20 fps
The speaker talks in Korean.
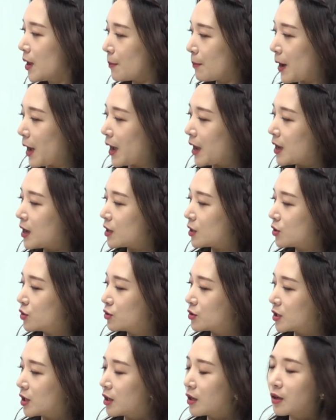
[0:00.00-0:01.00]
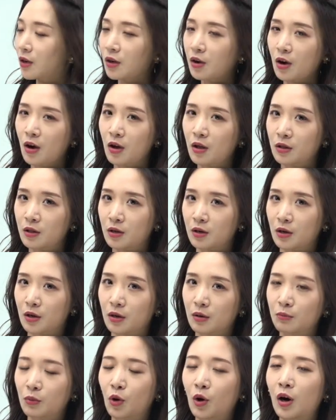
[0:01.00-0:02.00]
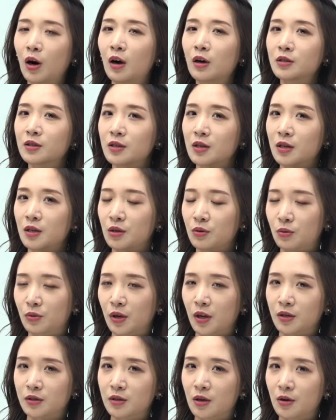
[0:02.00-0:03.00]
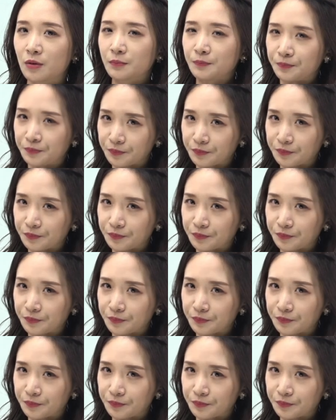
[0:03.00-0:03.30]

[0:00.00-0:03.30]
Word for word: By using color, 무엇을 이용해서?